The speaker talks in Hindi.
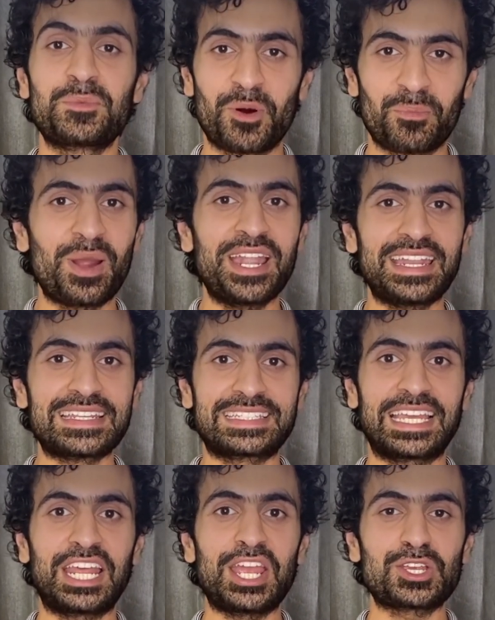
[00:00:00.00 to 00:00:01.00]
कि मुंबई
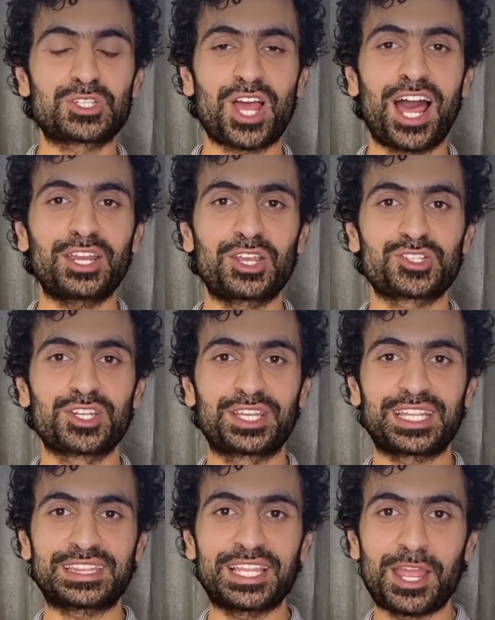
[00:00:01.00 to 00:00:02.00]
इंडियंस के लिए ईशान किशन
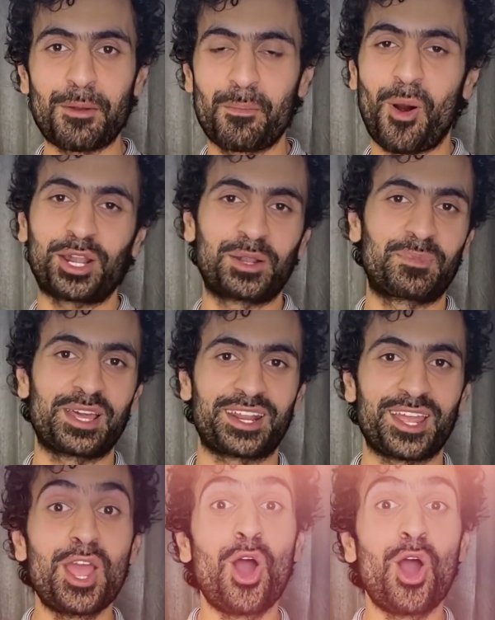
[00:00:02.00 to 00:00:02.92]
कितने इंपॉर्टेंट प्लेयर